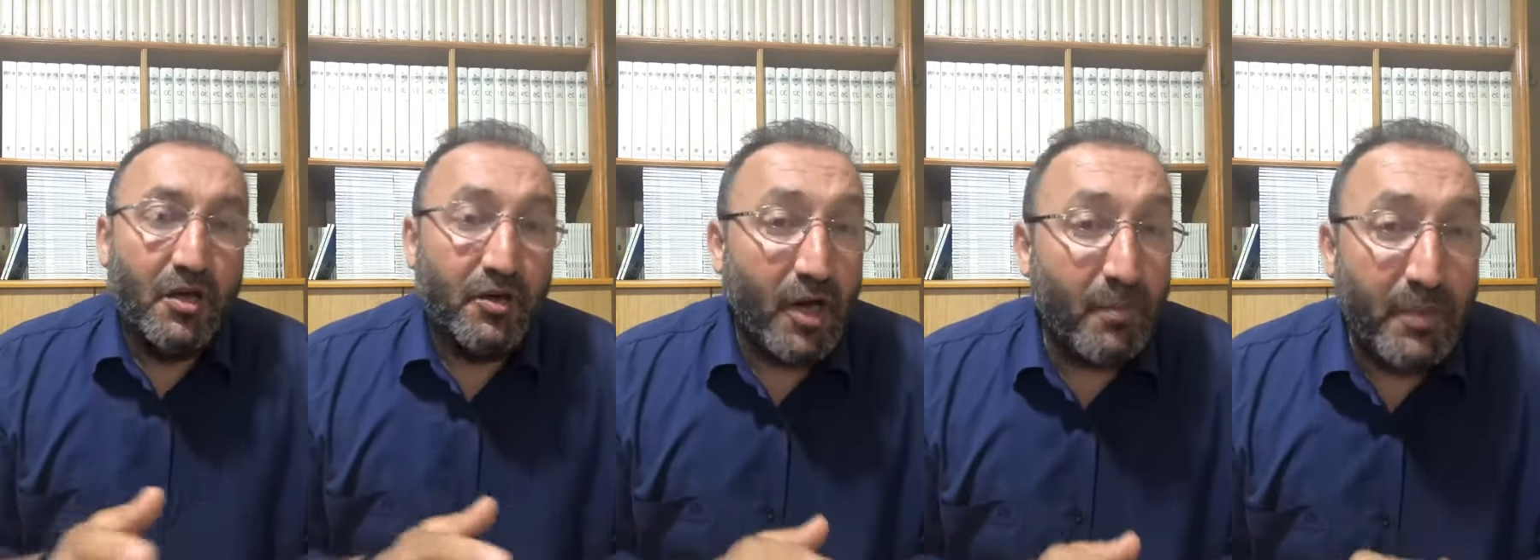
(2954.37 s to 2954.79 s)

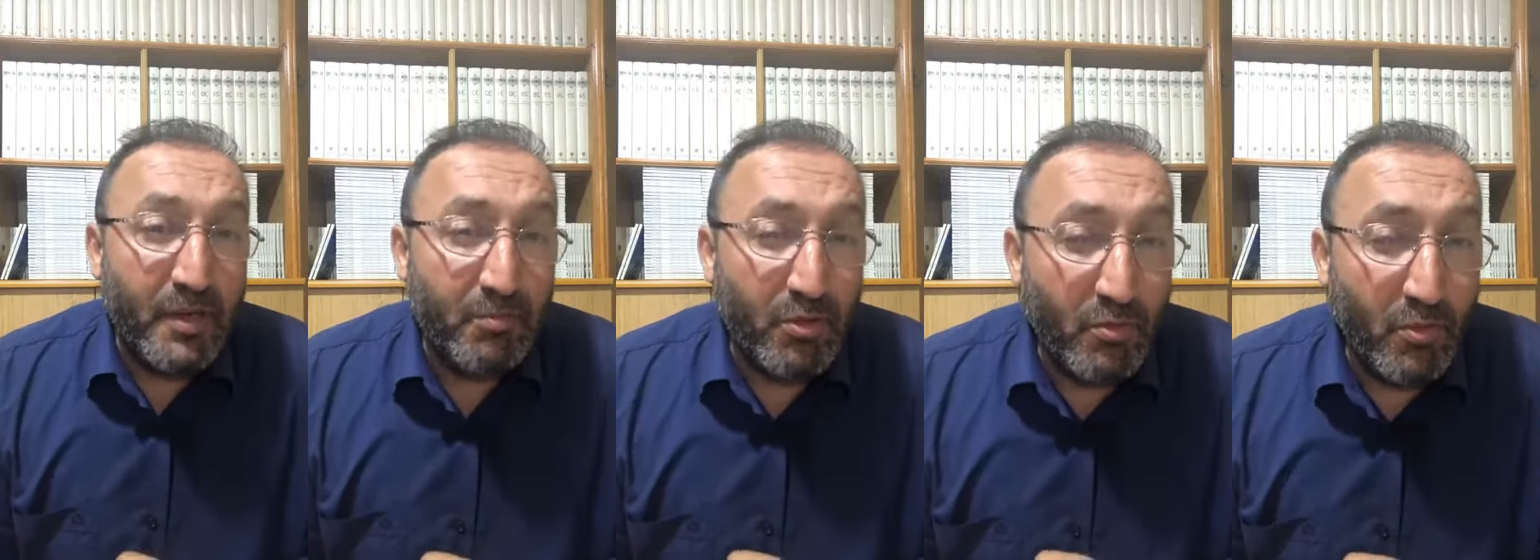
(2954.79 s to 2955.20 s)

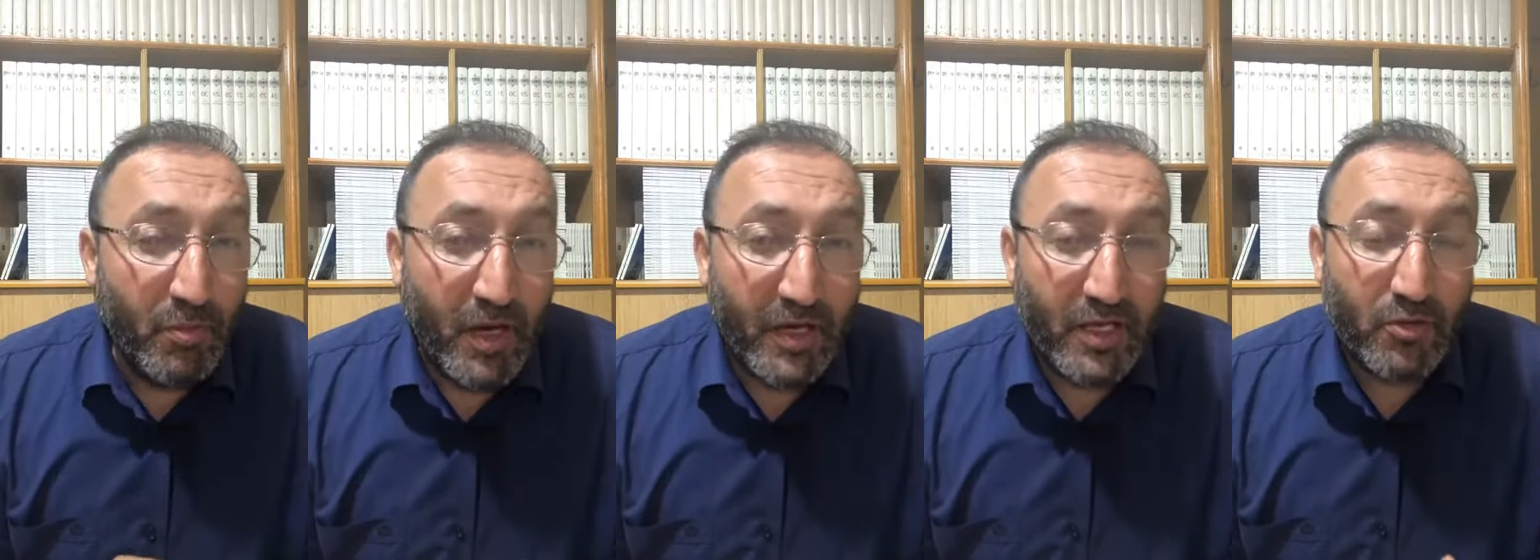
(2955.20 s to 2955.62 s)
Rabbim bu
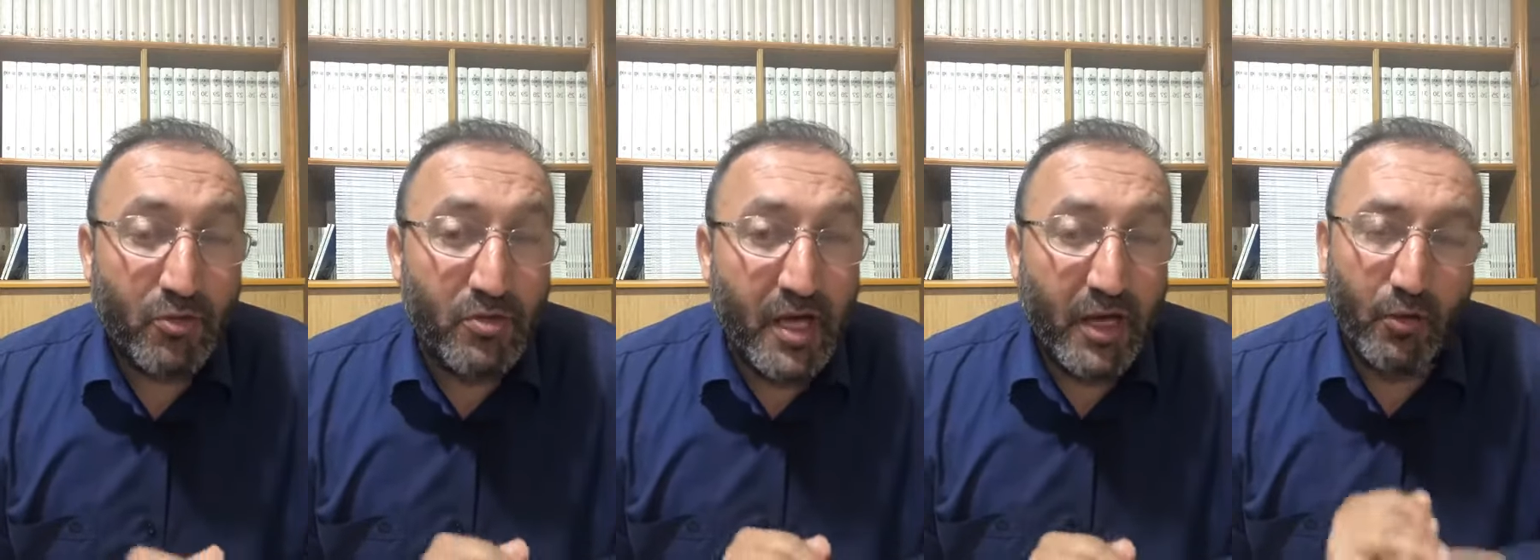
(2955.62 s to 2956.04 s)
mübarek
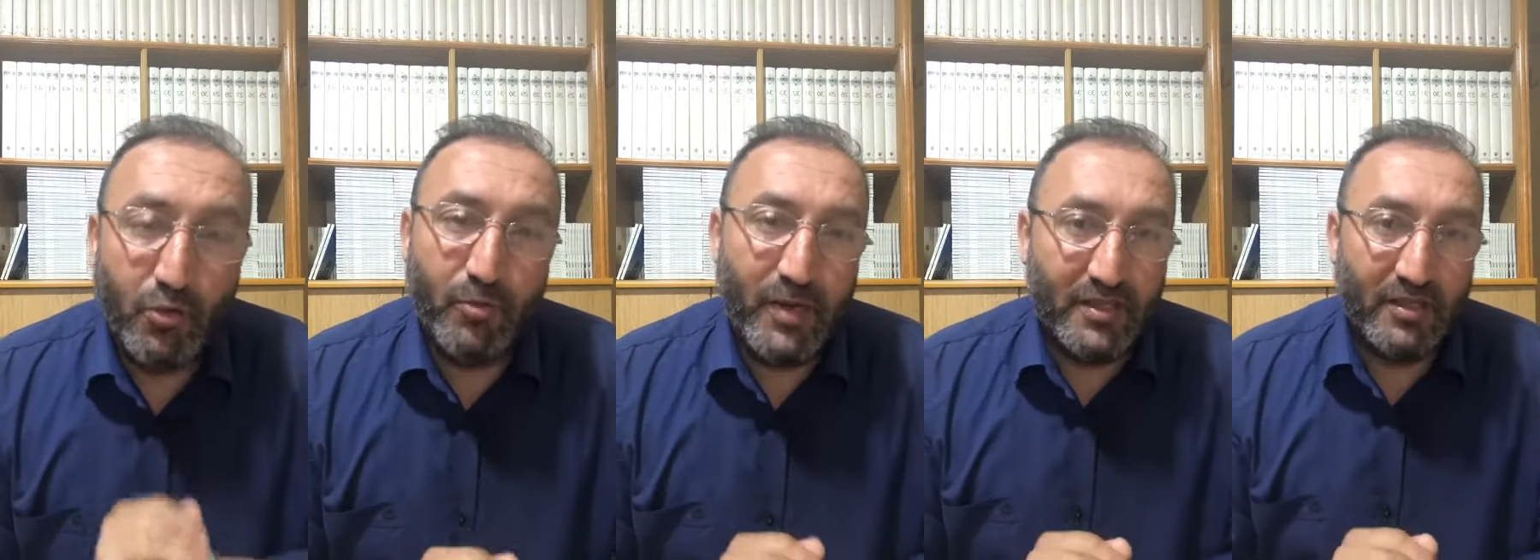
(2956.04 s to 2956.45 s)
günler
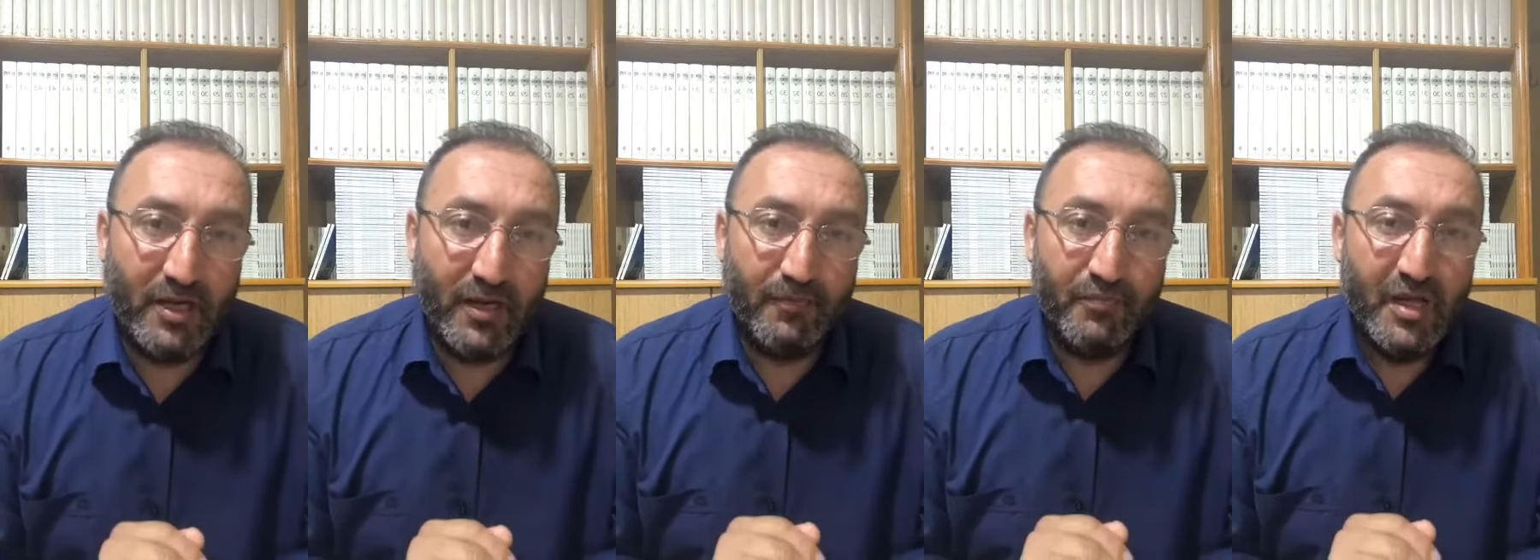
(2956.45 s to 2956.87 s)
hürmetine